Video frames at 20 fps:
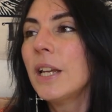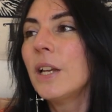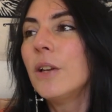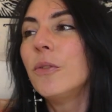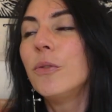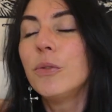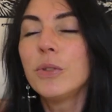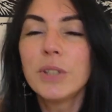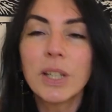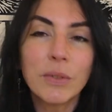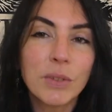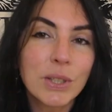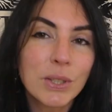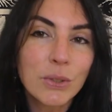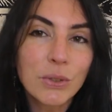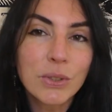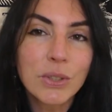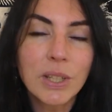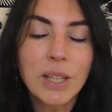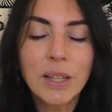vous savez
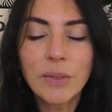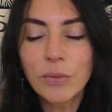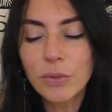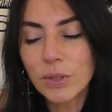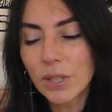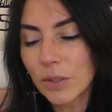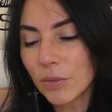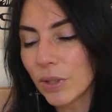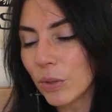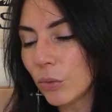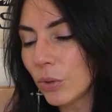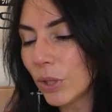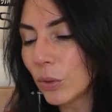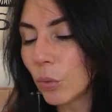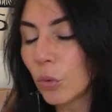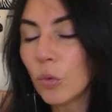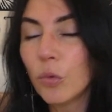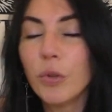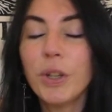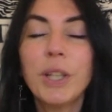ce que c'est, vous savez où les
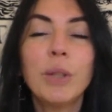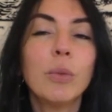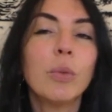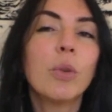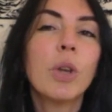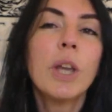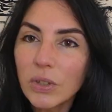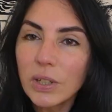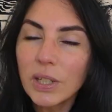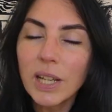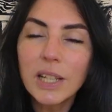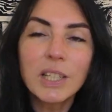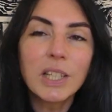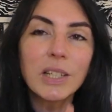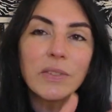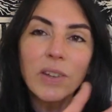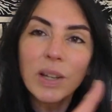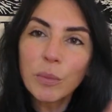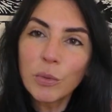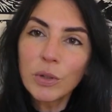trouver, donc là
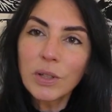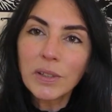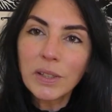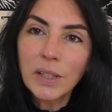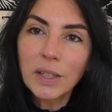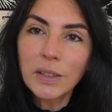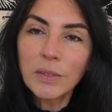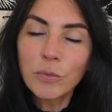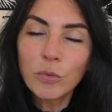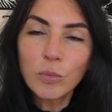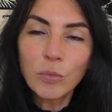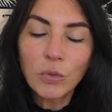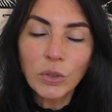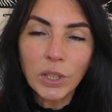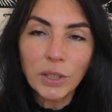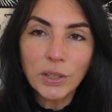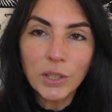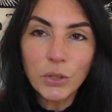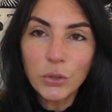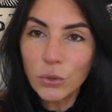j'ai vraiment essayé de vous
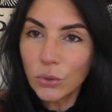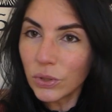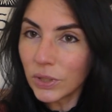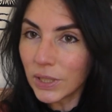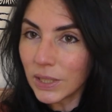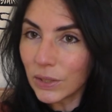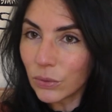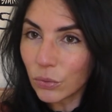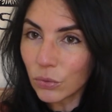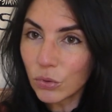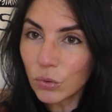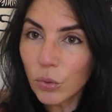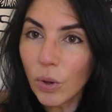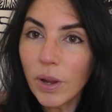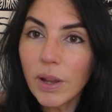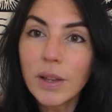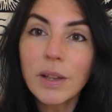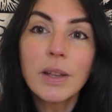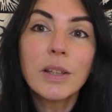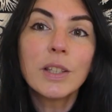montrer des choses qui sont
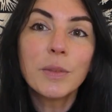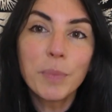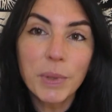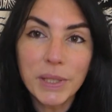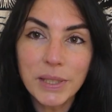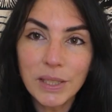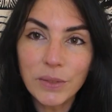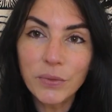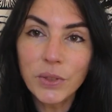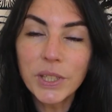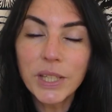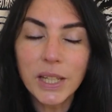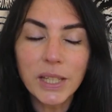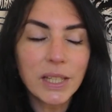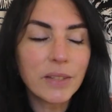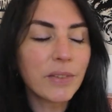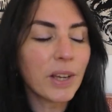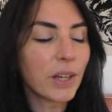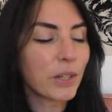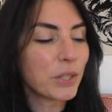soit spécifiques à
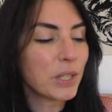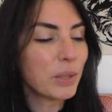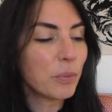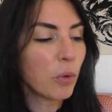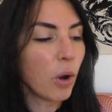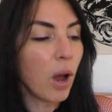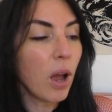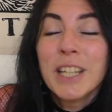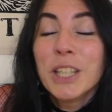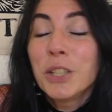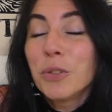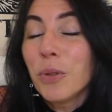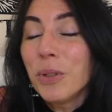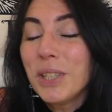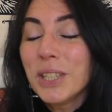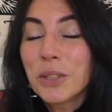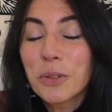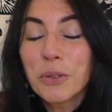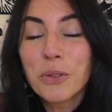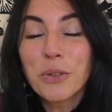l'hiver chez moi, soit
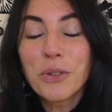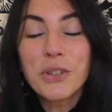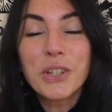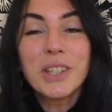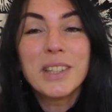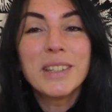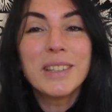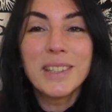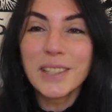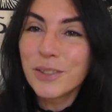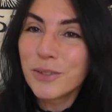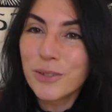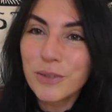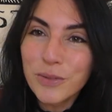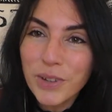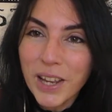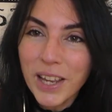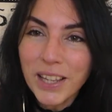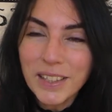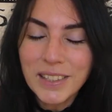des trucs que j'ai
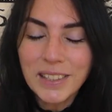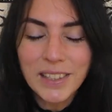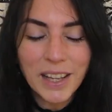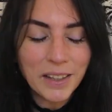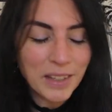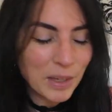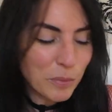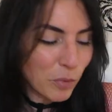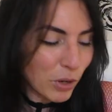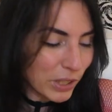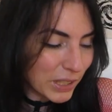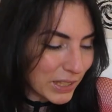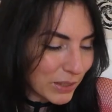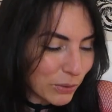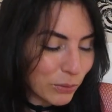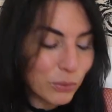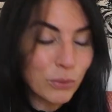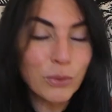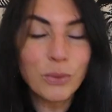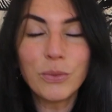découvert ces derniers mois qui
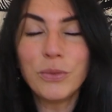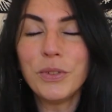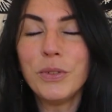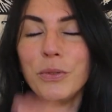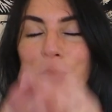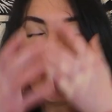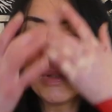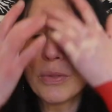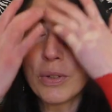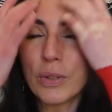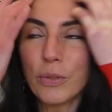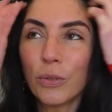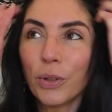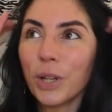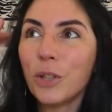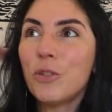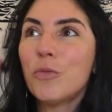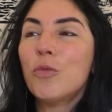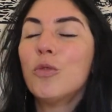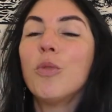sont devenus mes
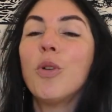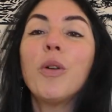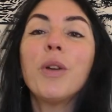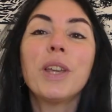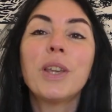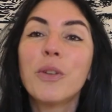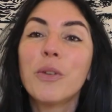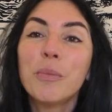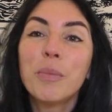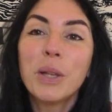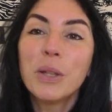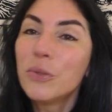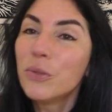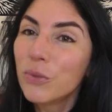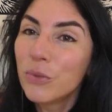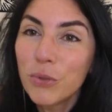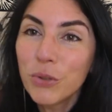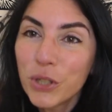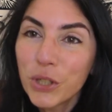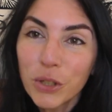favoris du moment et que bah
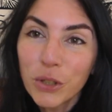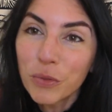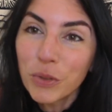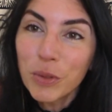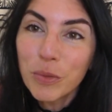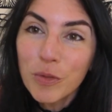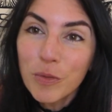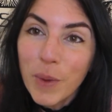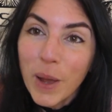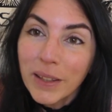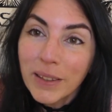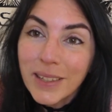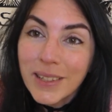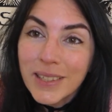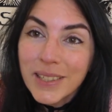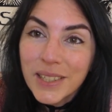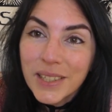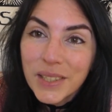du coup j'ai envie de vous partager.